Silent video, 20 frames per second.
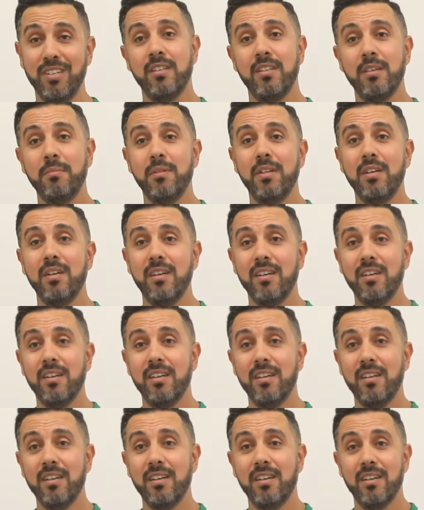
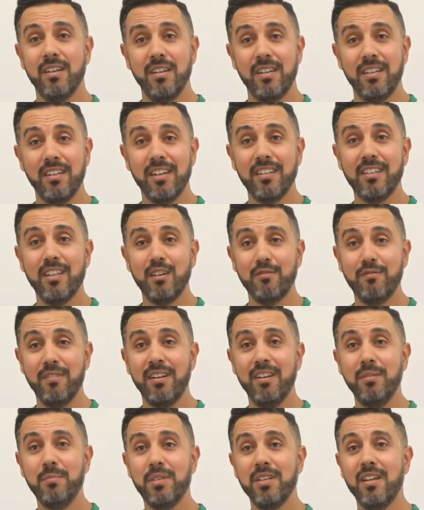تبدا نختار في
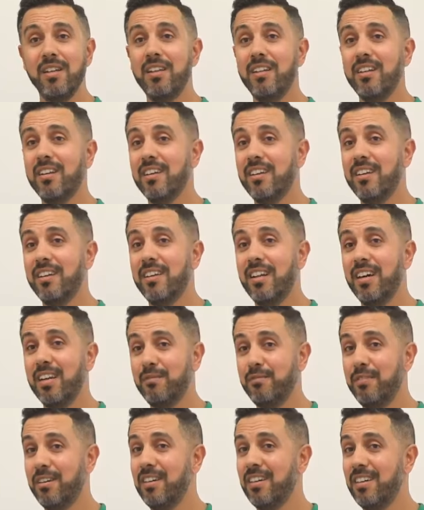اللبسه اللي
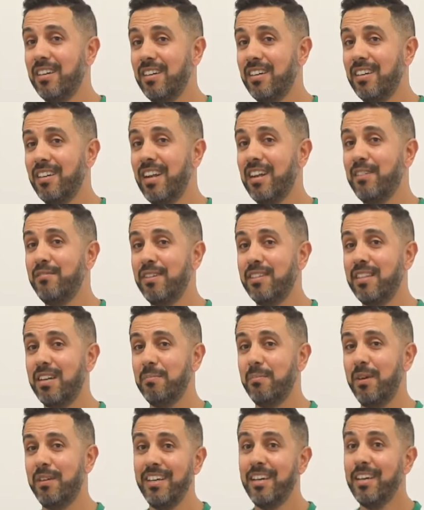نعرفها نعرفها
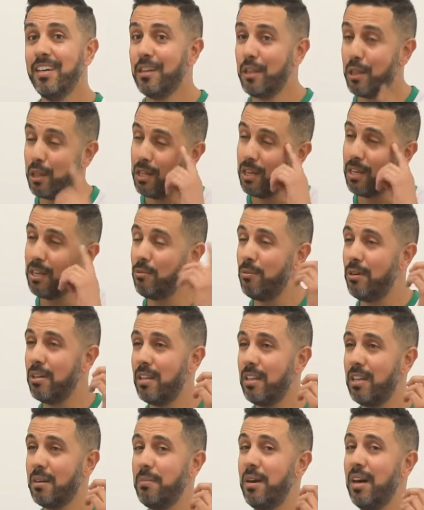تربح نتذكر وقت
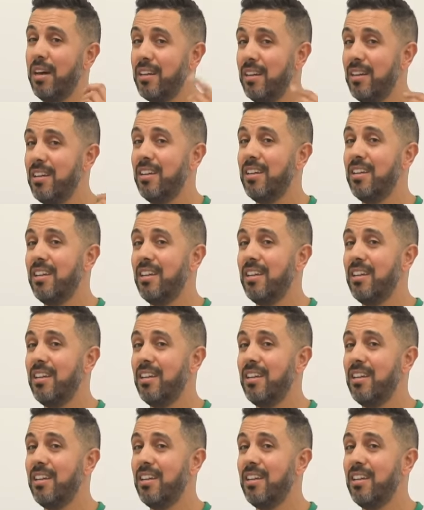اللي ربحنا